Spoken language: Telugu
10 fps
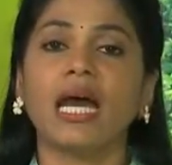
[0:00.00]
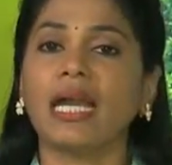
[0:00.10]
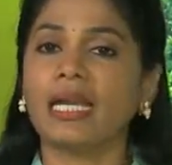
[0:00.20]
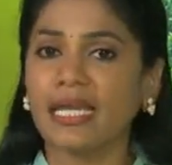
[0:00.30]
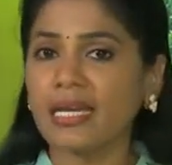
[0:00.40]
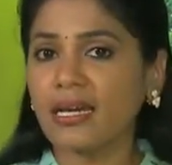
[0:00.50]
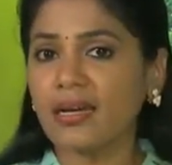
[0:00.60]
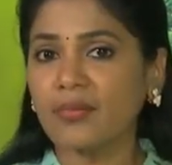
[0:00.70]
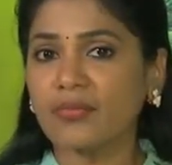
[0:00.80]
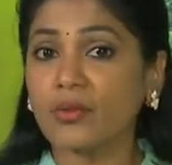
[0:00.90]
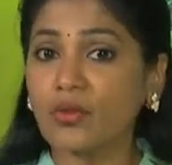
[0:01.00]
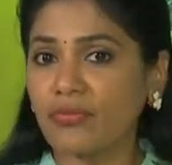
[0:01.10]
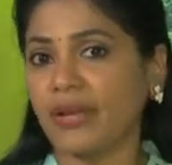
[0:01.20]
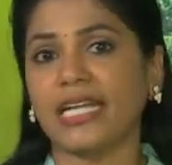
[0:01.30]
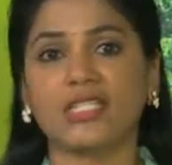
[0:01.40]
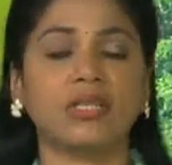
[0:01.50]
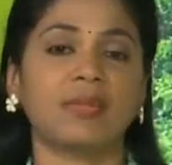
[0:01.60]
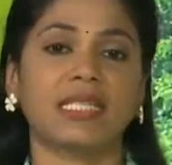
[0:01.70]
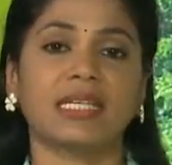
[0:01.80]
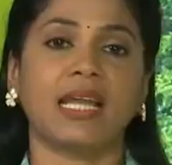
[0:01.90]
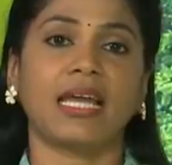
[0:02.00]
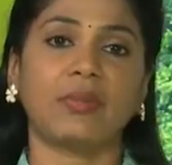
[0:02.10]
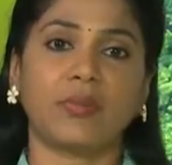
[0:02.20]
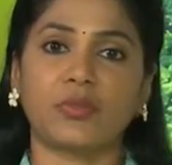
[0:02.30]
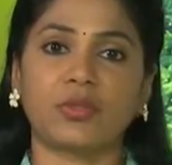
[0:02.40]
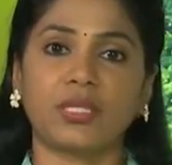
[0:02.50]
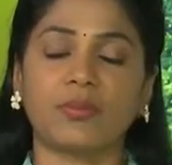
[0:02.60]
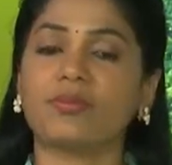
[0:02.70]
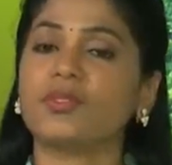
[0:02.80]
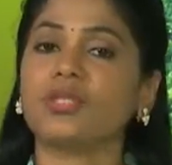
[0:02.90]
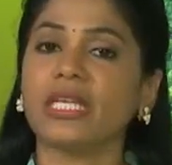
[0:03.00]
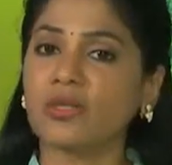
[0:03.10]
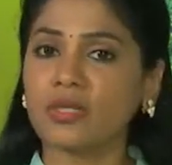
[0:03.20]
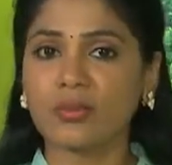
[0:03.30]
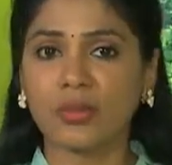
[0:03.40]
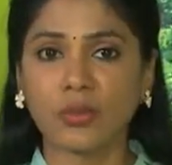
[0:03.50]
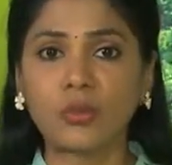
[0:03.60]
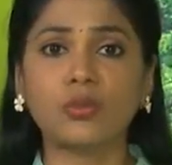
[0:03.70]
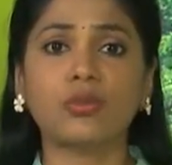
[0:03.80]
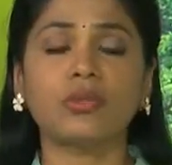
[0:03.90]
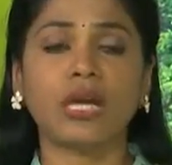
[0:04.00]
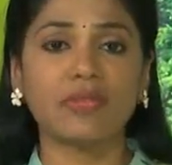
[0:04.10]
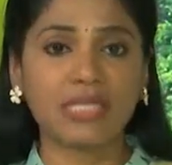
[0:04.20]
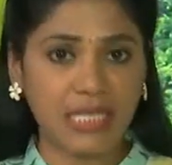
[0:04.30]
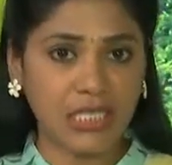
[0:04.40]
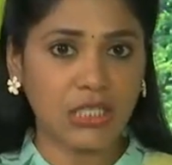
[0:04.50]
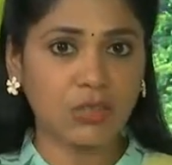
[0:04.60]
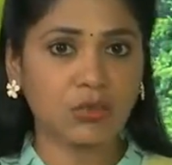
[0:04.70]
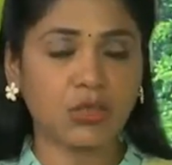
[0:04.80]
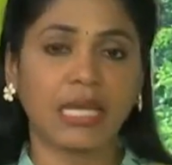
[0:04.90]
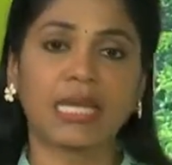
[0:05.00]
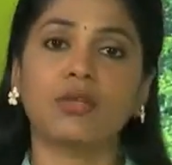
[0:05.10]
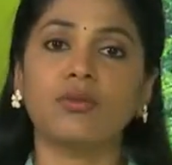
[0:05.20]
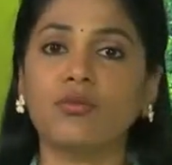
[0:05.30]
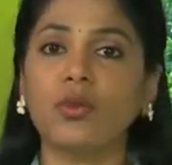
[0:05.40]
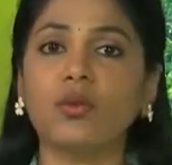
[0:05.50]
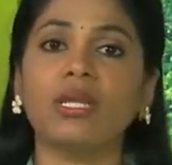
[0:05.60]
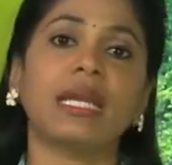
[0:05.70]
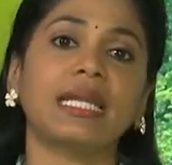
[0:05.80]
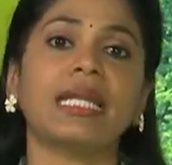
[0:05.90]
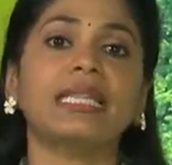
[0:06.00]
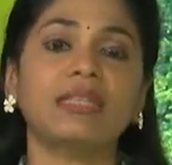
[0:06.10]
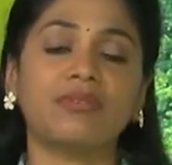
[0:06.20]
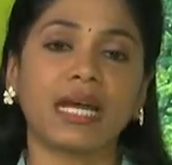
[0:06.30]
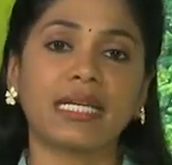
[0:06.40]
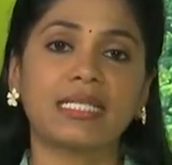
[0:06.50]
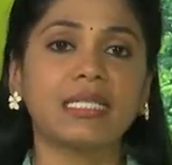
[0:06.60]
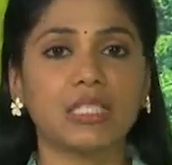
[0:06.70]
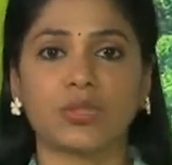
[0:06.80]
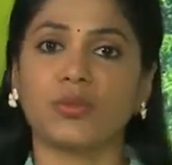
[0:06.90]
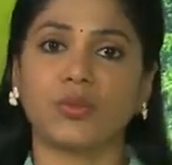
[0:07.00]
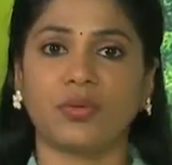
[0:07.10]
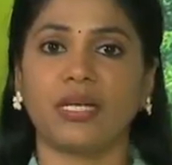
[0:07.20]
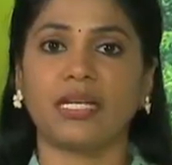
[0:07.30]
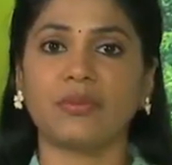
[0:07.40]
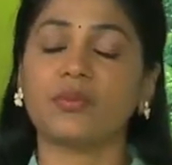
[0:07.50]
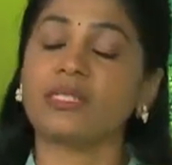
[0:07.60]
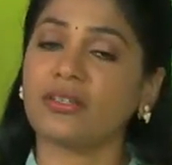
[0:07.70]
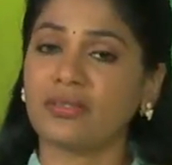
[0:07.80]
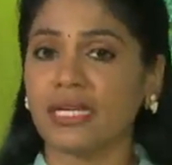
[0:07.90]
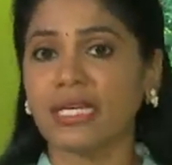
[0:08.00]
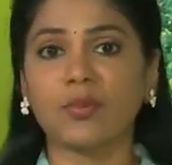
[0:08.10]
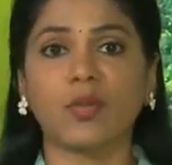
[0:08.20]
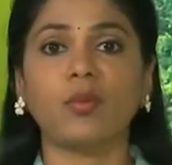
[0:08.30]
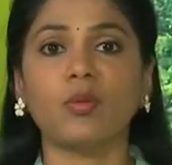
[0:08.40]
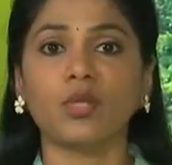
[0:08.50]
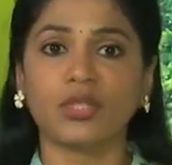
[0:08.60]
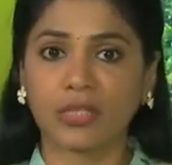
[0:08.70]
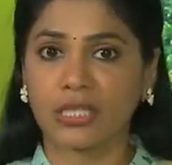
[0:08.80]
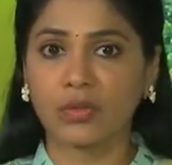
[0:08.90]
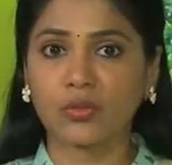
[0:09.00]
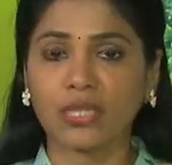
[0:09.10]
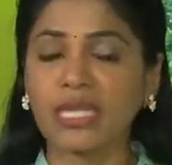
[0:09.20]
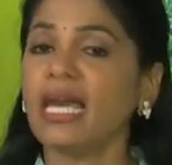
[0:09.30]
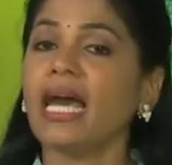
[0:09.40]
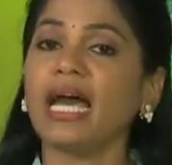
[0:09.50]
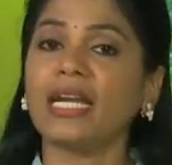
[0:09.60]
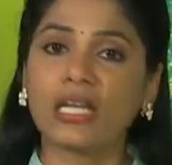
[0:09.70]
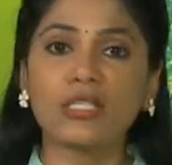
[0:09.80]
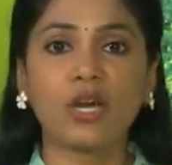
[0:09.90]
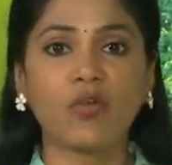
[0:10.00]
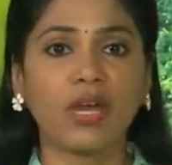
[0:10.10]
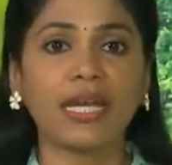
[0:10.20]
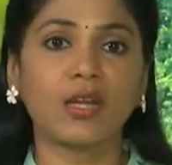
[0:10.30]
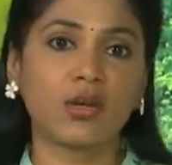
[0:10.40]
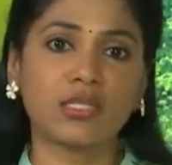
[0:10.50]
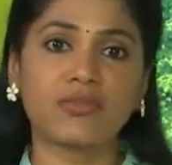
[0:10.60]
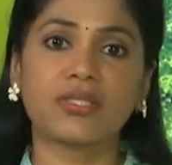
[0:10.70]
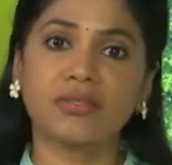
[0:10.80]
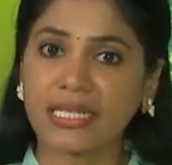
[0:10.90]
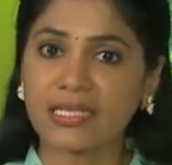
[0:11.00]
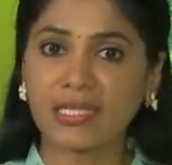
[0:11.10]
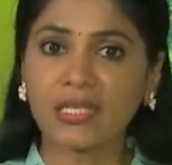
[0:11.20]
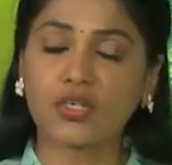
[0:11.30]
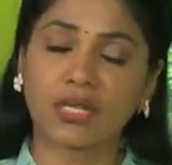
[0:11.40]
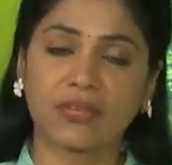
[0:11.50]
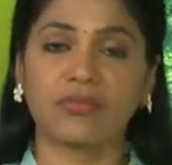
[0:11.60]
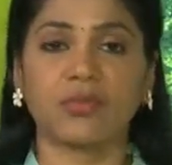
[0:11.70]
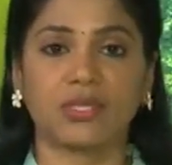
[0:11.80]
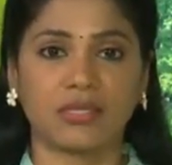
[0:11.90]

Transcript: అండ్ ఇంకా గుడ్ ఫ్యాట్స్ కూడా మనకు చాలా హెల్ప్ అవుతుంది ఉంటుంది సో దీనికోసం ఈరోజు అవిసె గింజలు అలాగే నువ్వులు ఇలాంటి హెల్తీ ఫ్యాట్స్ని తీసుకుంటూ ఉండండి డెఫినెట్గా ఈ ప్రాబ్లం కొంతవరకు తగ్గుతుంది అండ్ ఆల్సో అవాయిడ్ లాట్స్ ఆఫ్ స్వీట్స్ అండ్ షుగరీ ఫుడ్స్